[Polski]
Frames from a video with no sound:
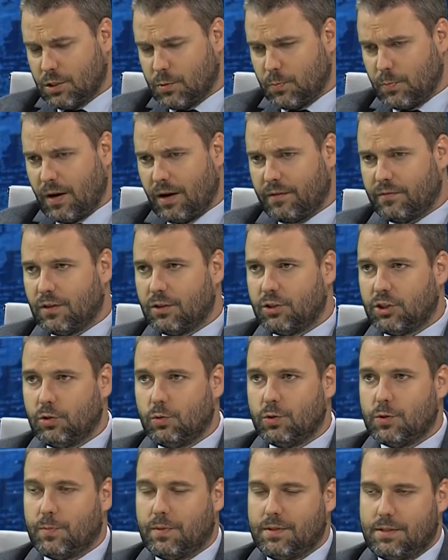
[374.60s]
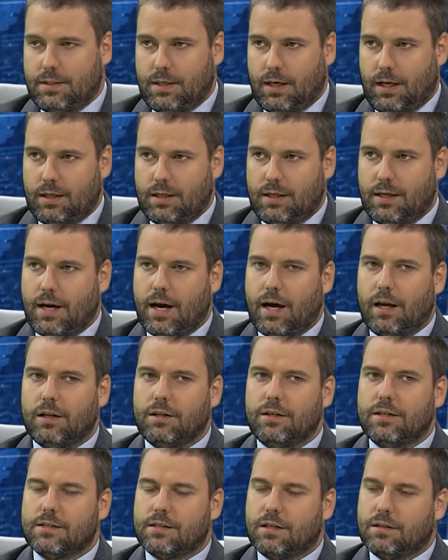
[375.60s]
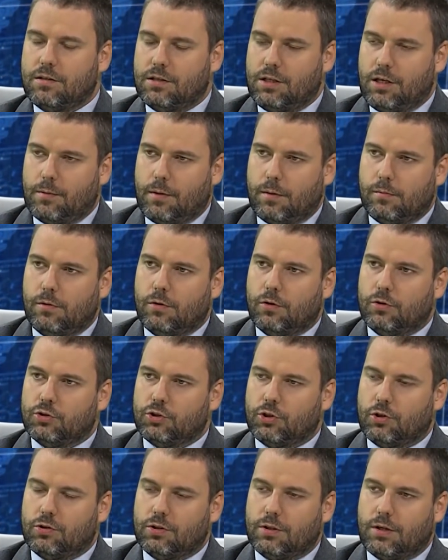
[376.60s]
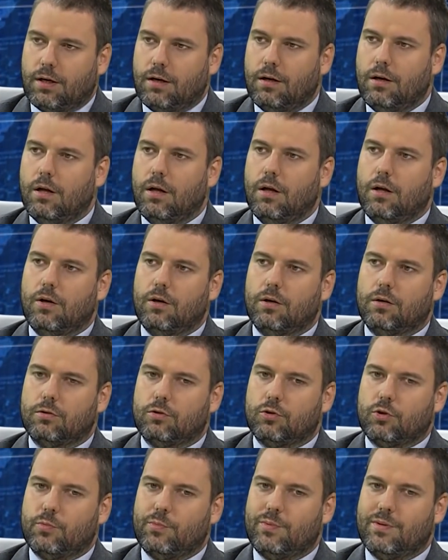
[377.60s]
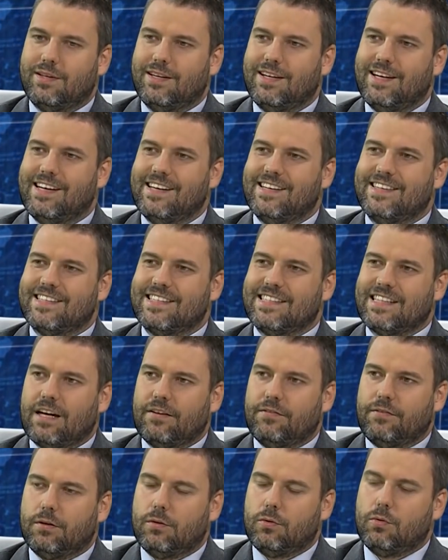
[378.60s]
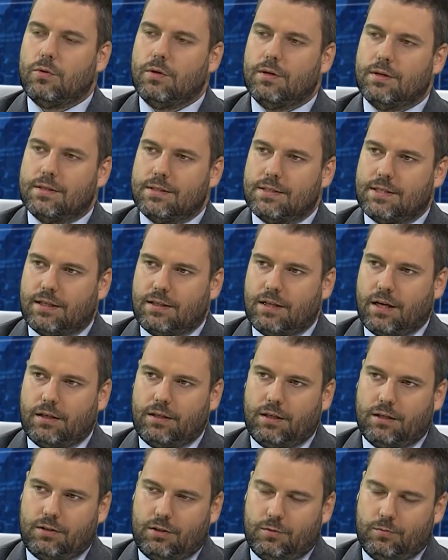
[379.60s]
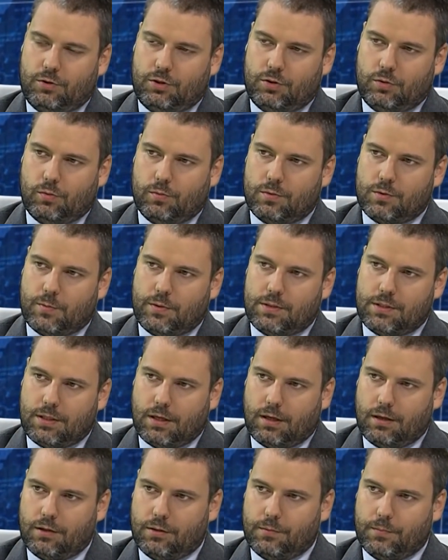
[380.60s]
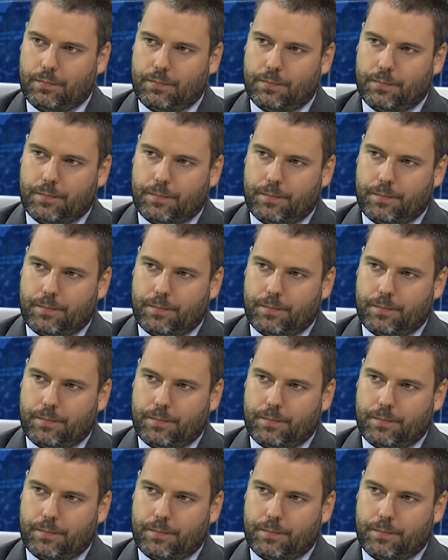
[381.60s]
sprawne siły specjalne, ale niestety nie mamy ośrodka, który by stawiał zadania tym siłom specjalnym.